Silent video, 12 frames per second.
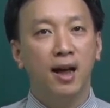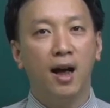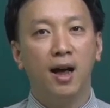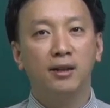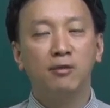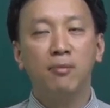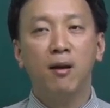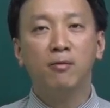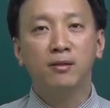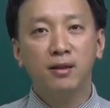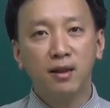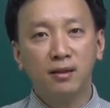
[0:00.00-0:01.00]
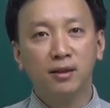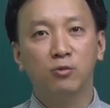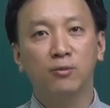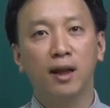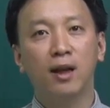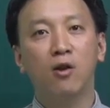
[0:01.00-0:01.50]
À, trong bài học trước thì
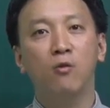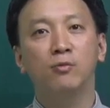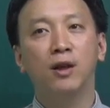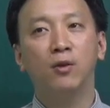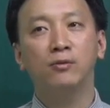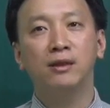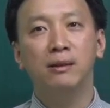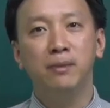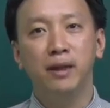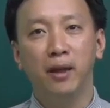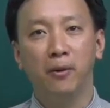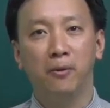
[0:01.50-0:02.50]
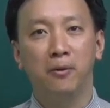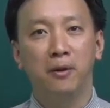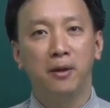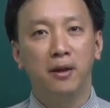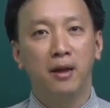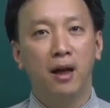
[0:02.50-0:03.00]
chúng ta đã cùng nhau tìm hiểu
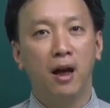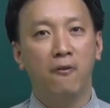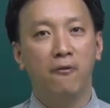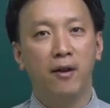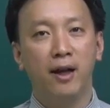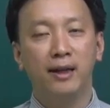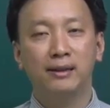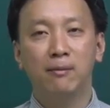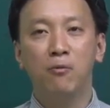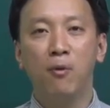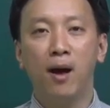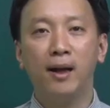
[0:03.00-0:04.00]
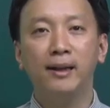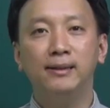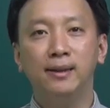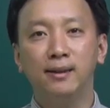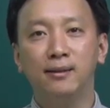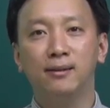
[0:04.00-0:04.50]
à, về hệ thống hóa
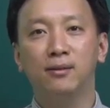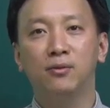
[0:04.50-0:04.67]
kiến thức,